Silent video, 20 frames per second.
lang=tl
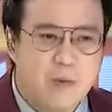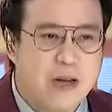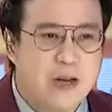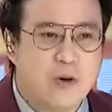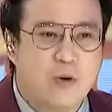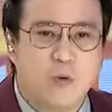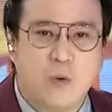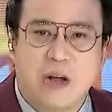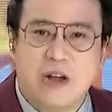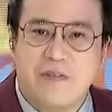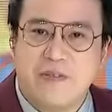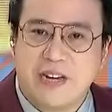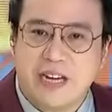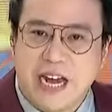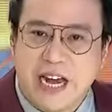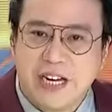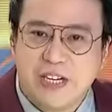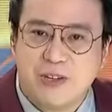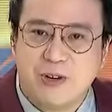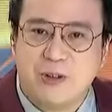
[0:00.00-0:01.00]
ba yung
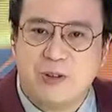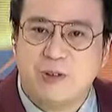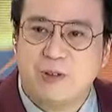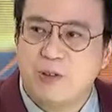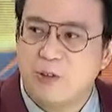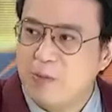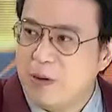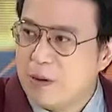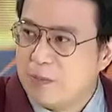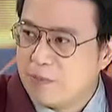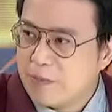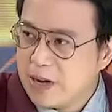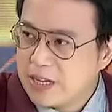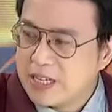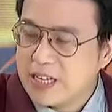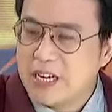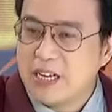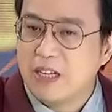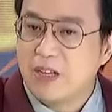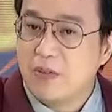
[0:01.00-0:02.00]
qualification to be the
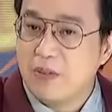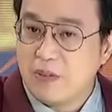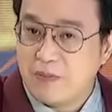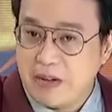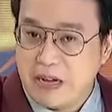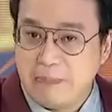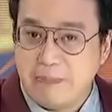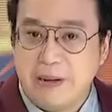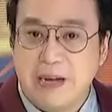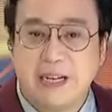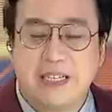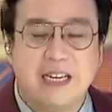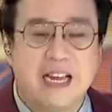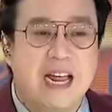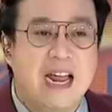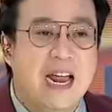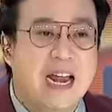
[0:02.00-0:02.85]
president of the Philippines.